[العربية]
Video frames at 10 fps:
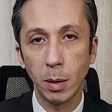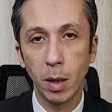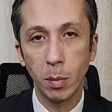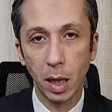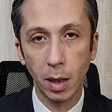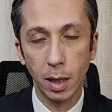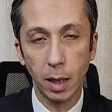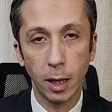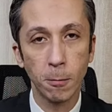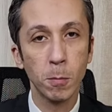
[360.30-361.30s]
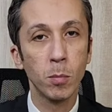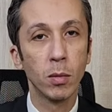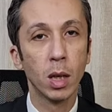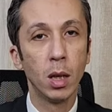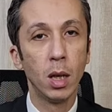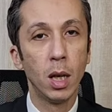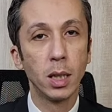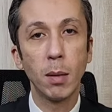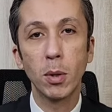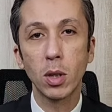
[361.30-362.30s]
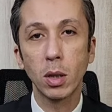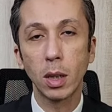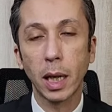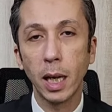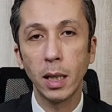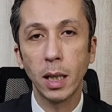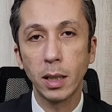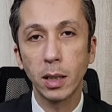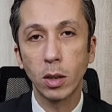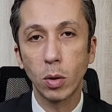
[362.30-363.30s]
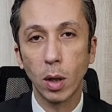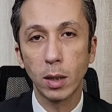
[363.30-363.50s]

القادمه باذن الله ده ببساطه كان نتيجه